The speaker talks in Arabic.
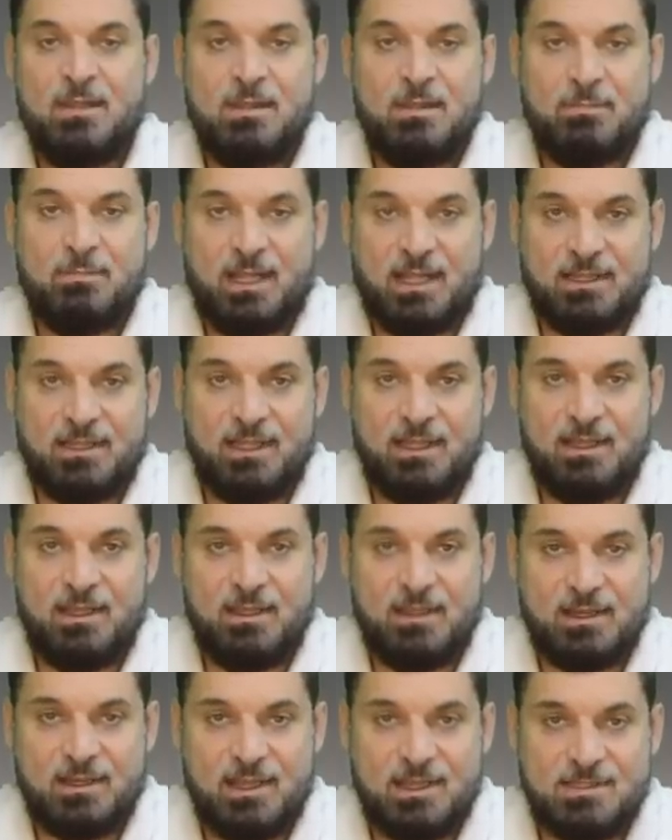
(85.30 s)

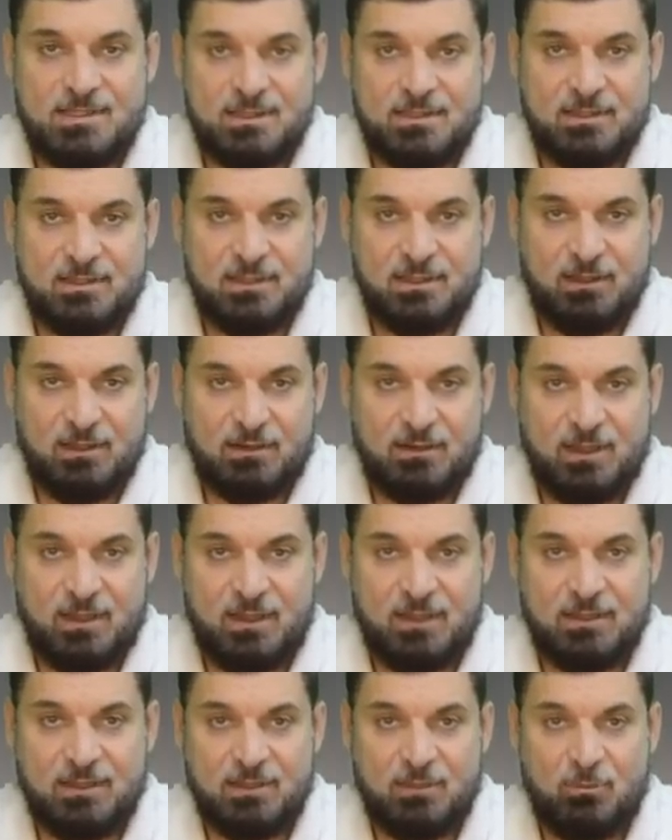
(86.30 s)
بعدها رئاسه
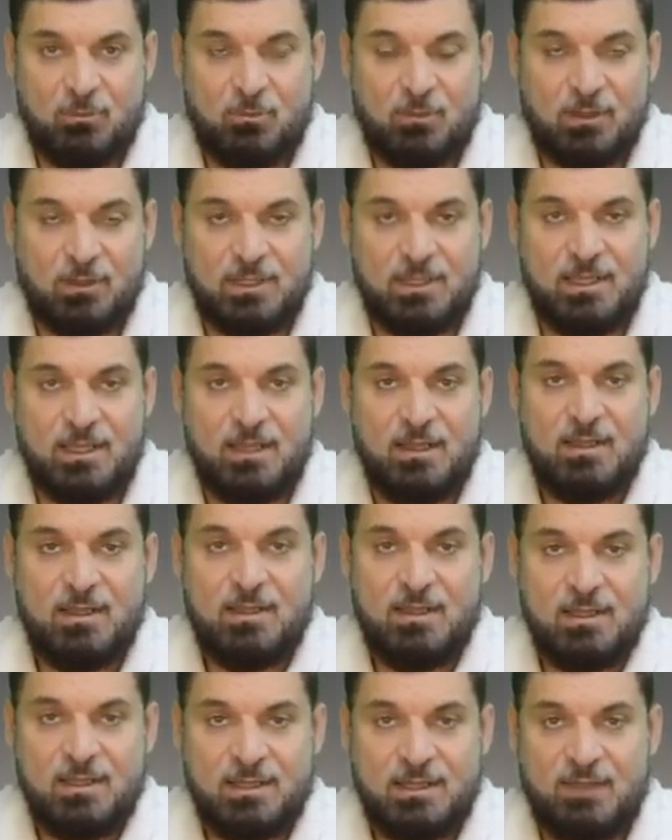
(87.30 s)
الاركان الاوكرانيه
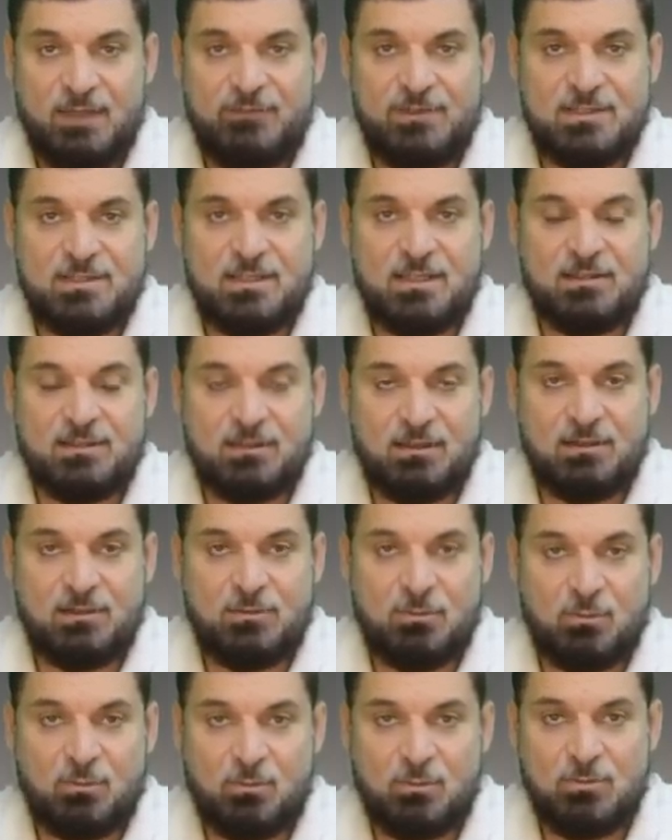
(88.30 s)
نفت سيطرة
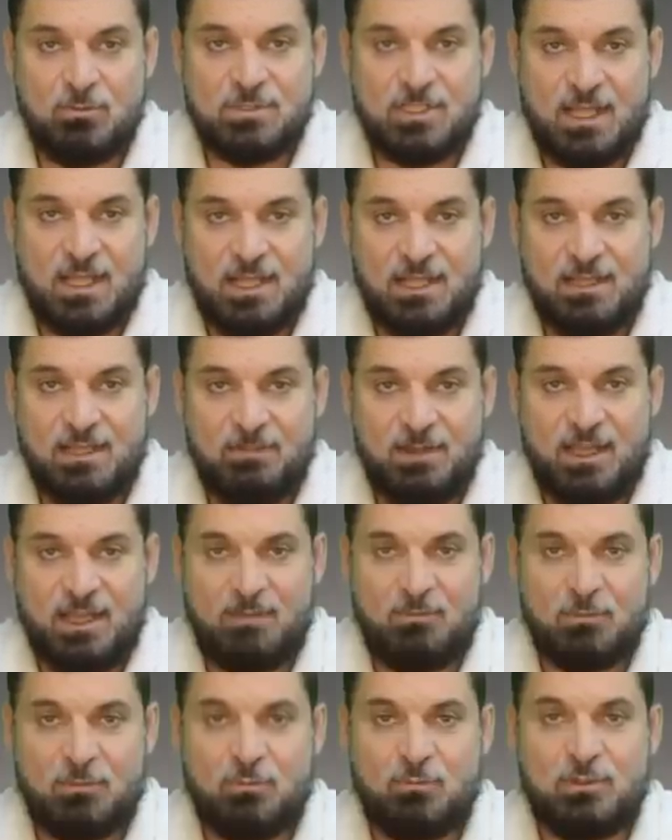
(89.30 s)
الروس على
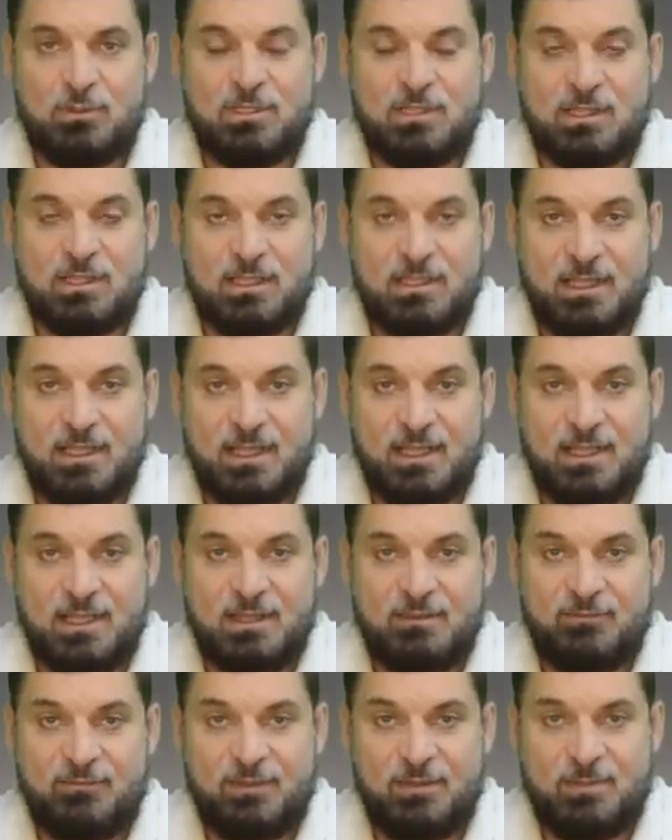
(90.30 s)
بخمت وأن
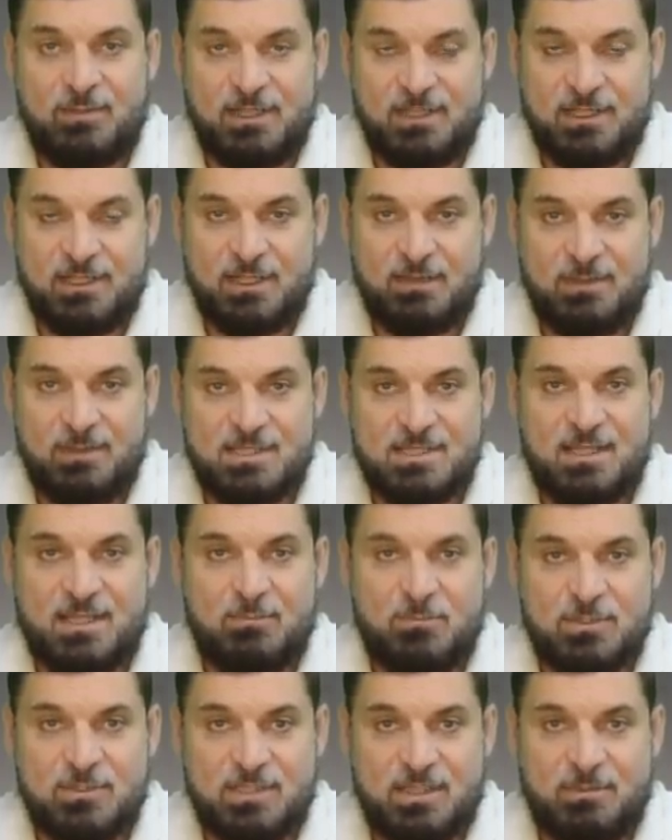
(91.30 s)
القتال في المدينة مازال
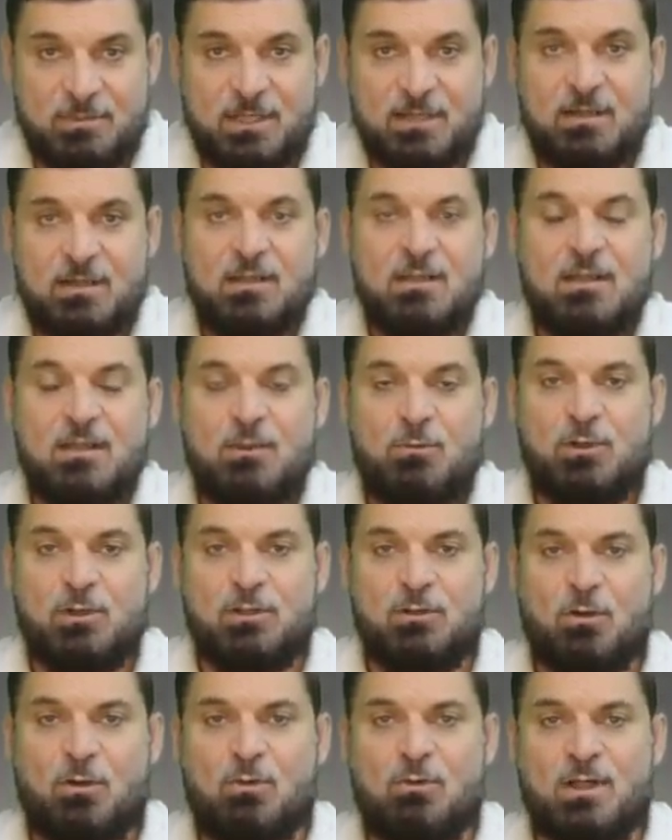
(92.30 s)
مستمر
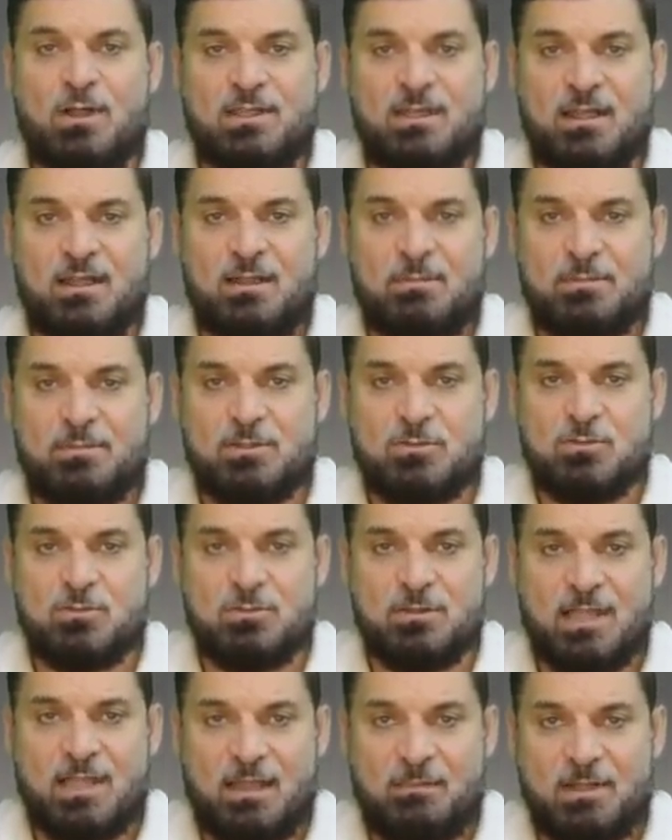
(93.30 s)
وأن قوتها
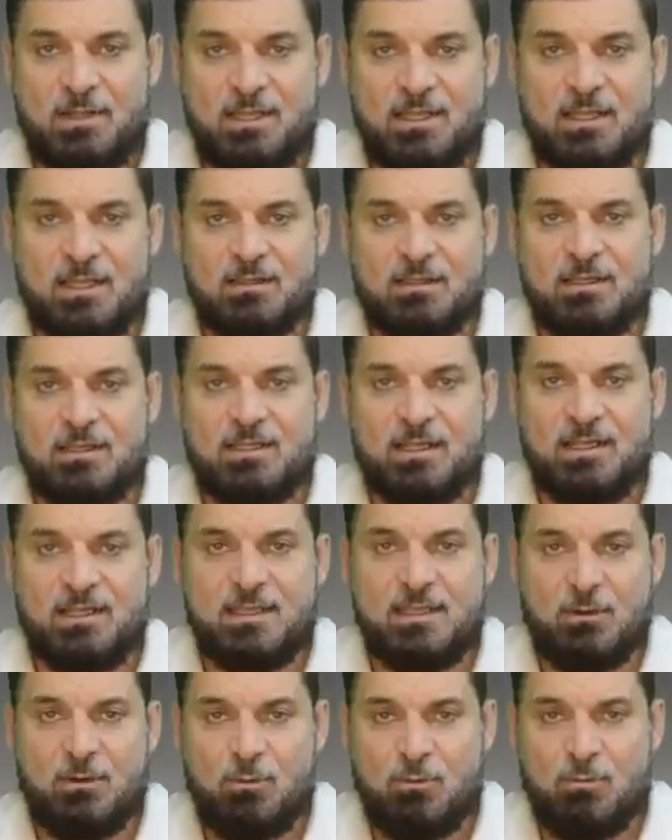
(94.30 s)
بتصد عمليات
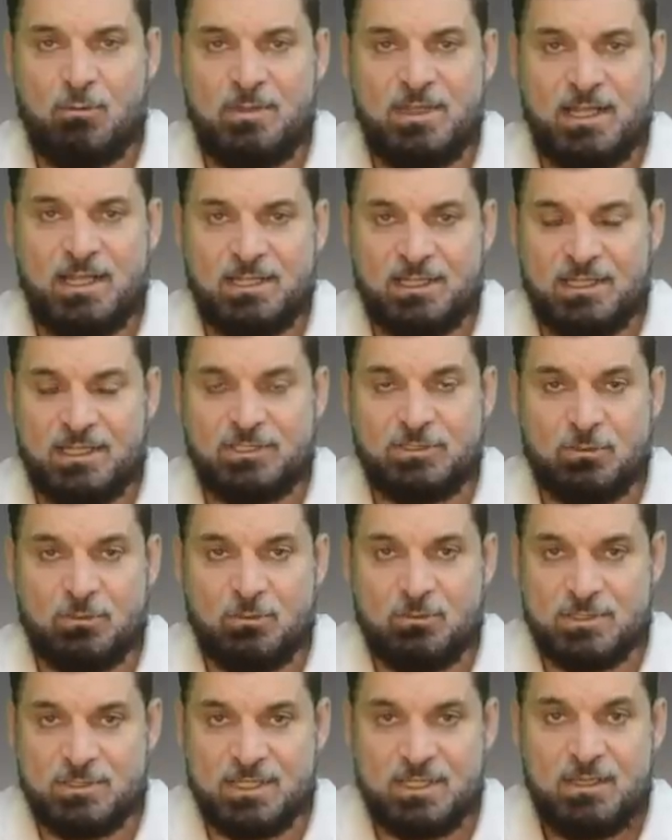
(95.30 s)
قتالية هجومية للجيش
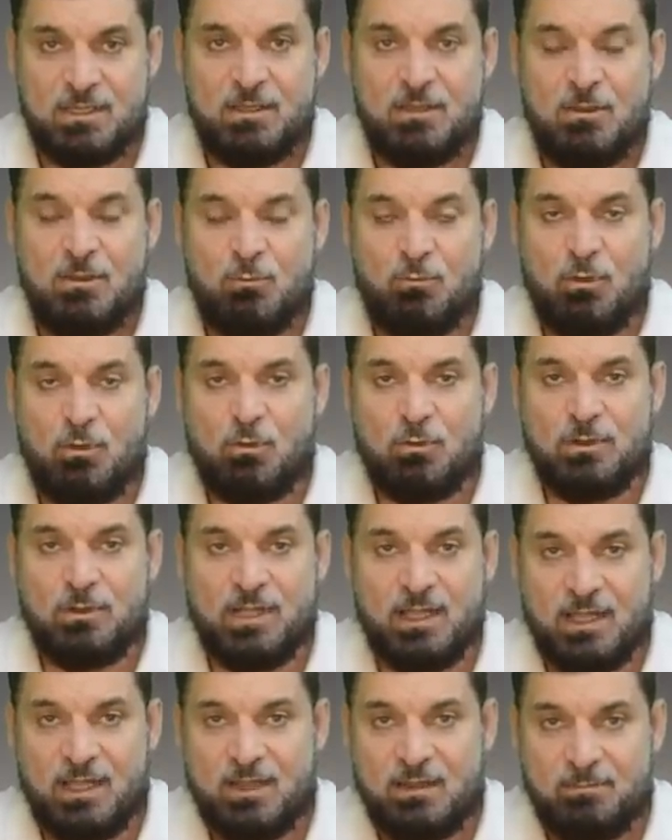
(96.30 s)
الروسي
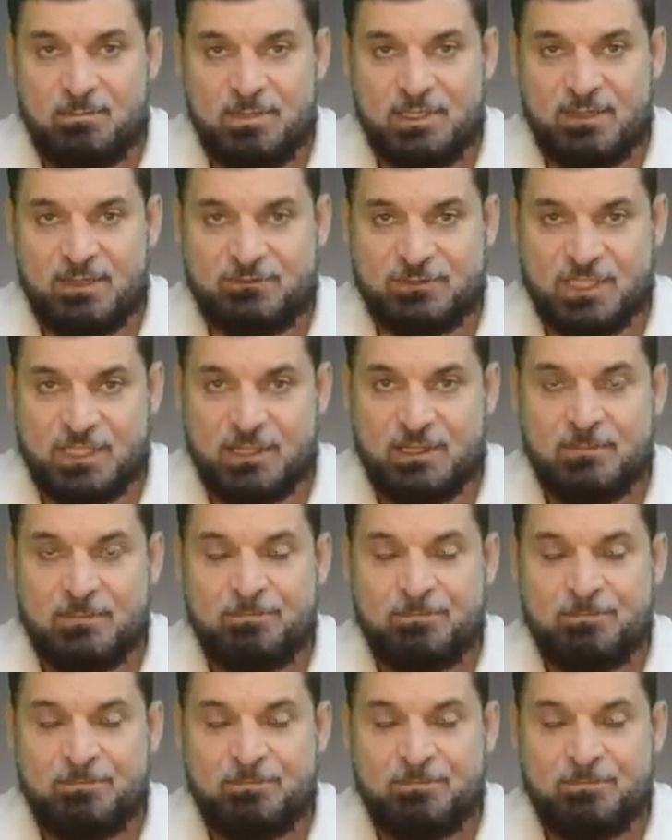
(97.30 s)
وكلها بتفشل